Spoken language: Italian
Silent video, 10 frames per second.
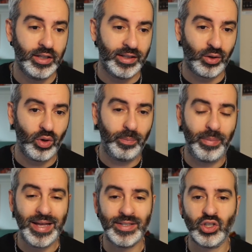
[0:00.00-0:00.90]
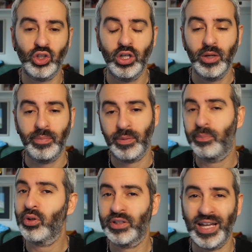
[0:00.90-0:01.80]
da quel pezzo per
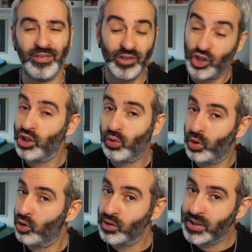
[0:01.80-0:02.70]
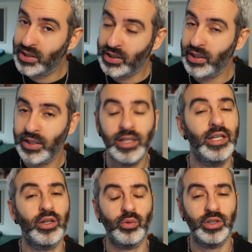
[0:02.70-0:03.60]
portarvi 5
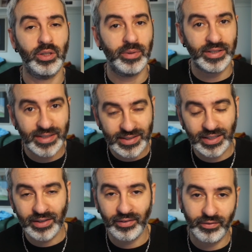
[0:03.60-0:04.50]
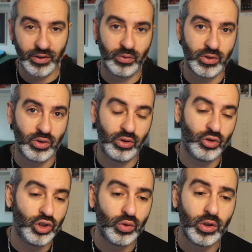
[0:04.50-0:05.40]
consigli, quindi per descrivervi in questo
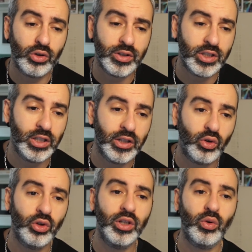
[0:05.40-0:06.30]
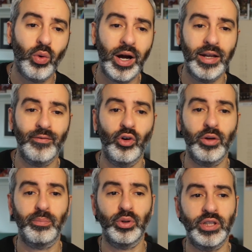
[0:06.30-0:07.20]
video 5 consigli con i quali
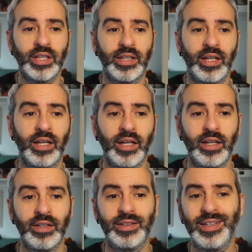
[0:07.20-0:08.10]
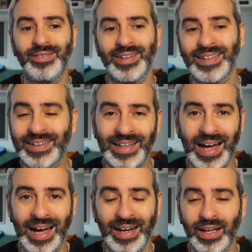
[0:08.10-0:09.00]
voi potete
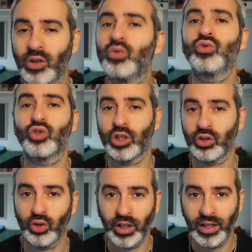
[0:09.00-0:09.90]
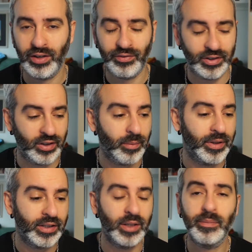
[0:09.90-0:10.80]
diventare un giocatore
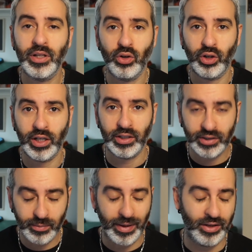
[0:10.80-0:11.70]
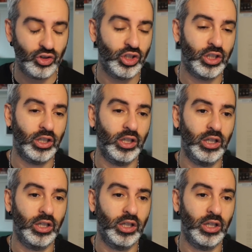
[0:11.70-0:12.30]
effettivamente migliore di Magic.